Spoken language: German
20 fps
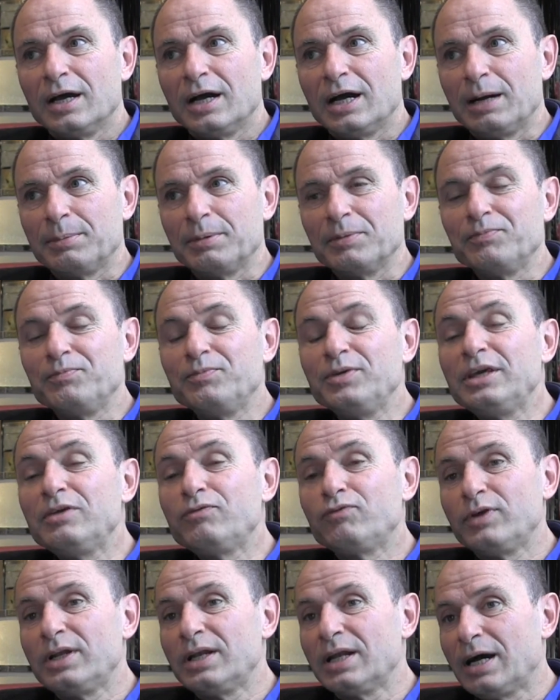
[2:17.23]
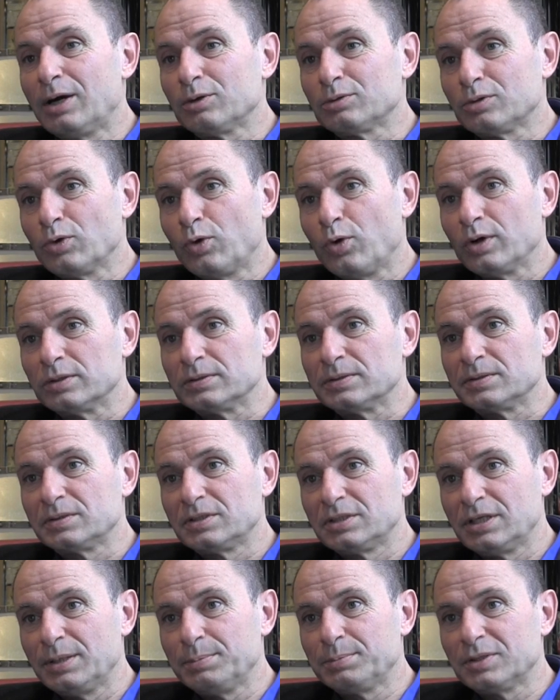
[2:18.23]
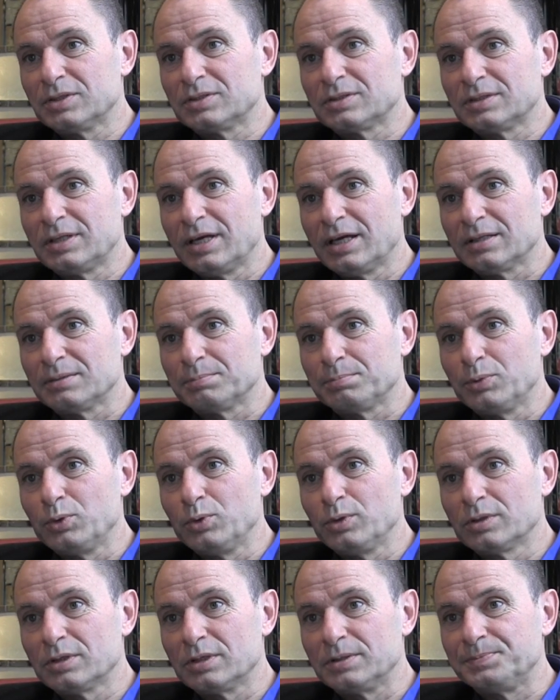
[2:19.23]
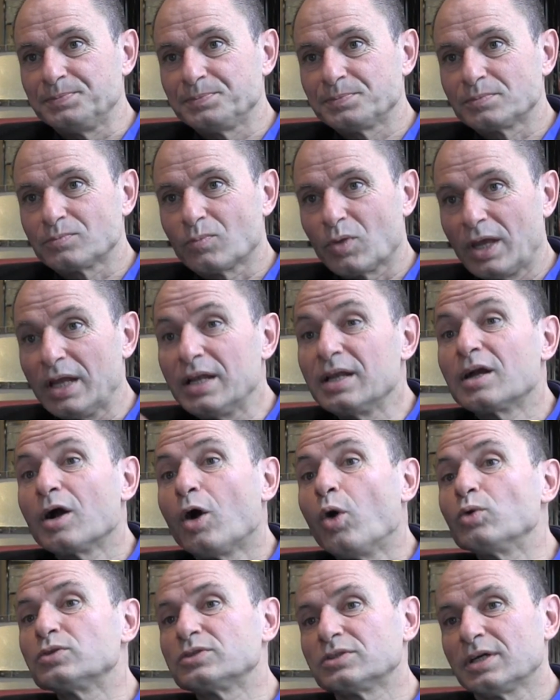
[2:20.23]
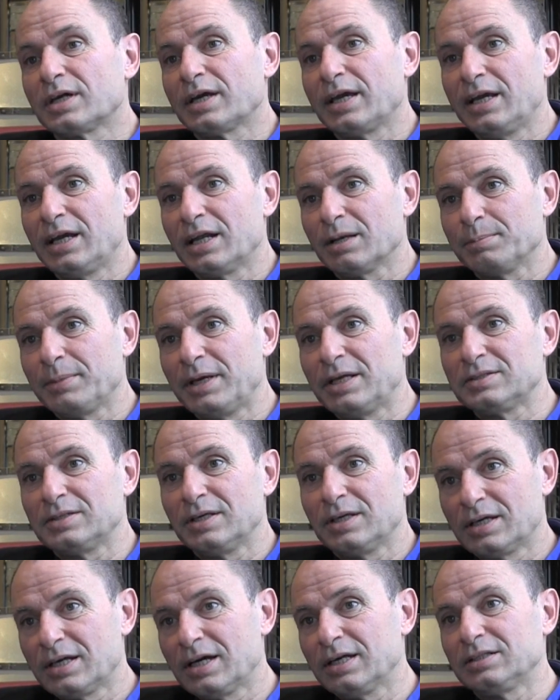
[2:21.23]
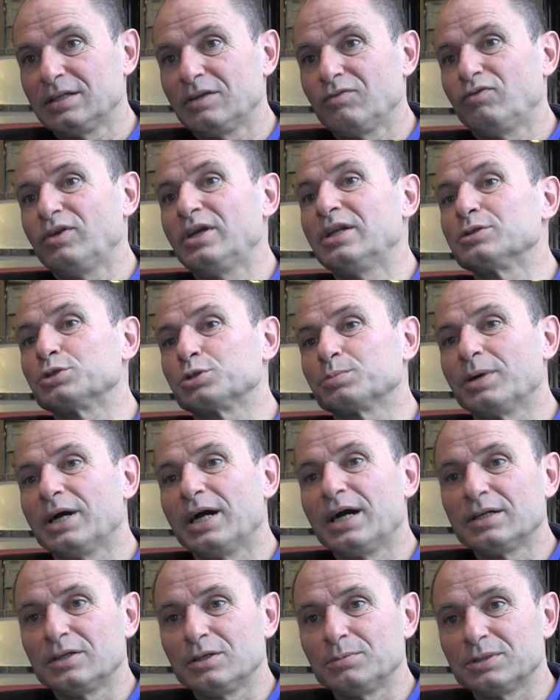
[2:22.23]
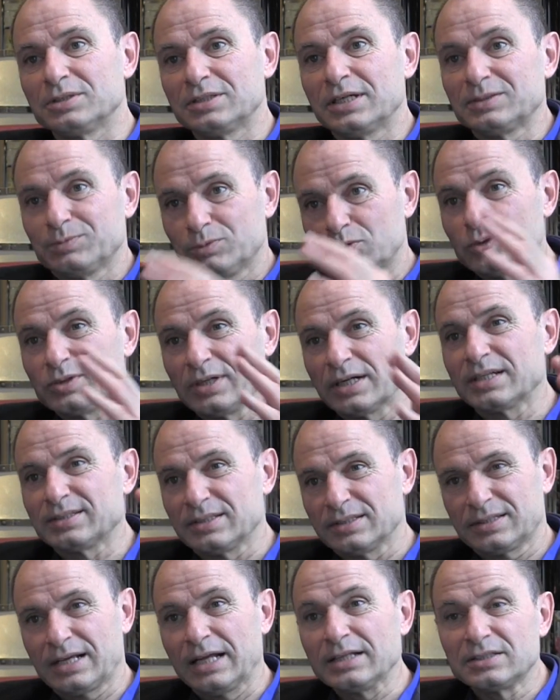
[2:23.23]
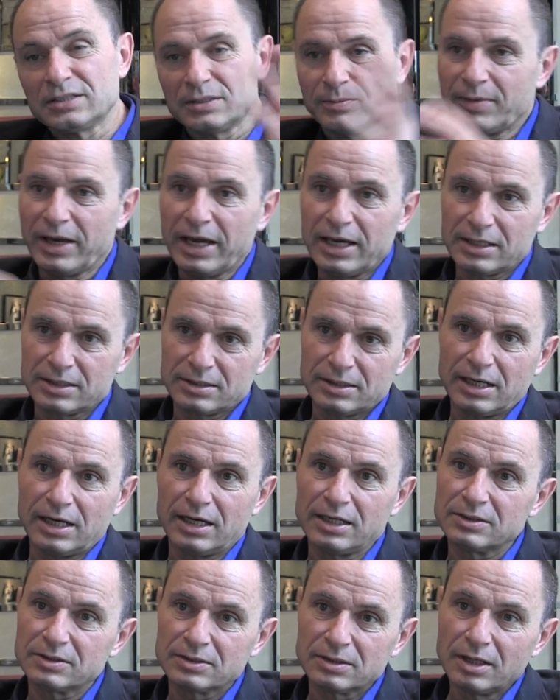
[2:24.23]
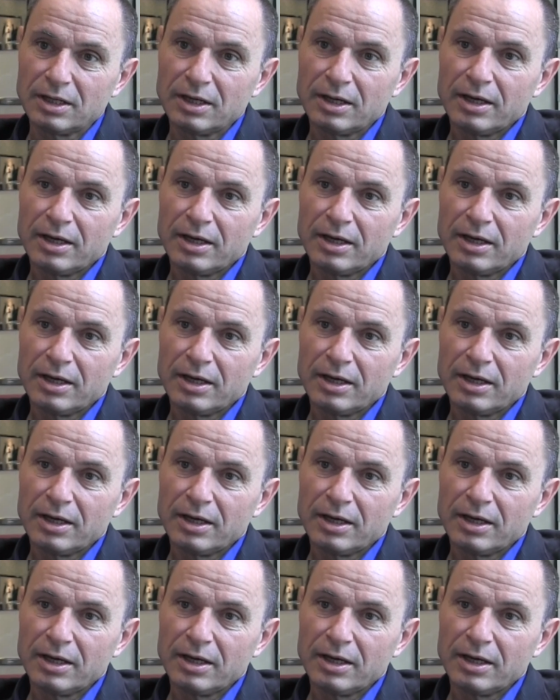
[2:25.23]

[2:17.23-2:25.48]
Aber wie viele Autoren gibt es, deren Bücher in großer Regelmäßigkeit in viele Sprachen übersetzt, sozusagen, dass das ganze Werk da ist?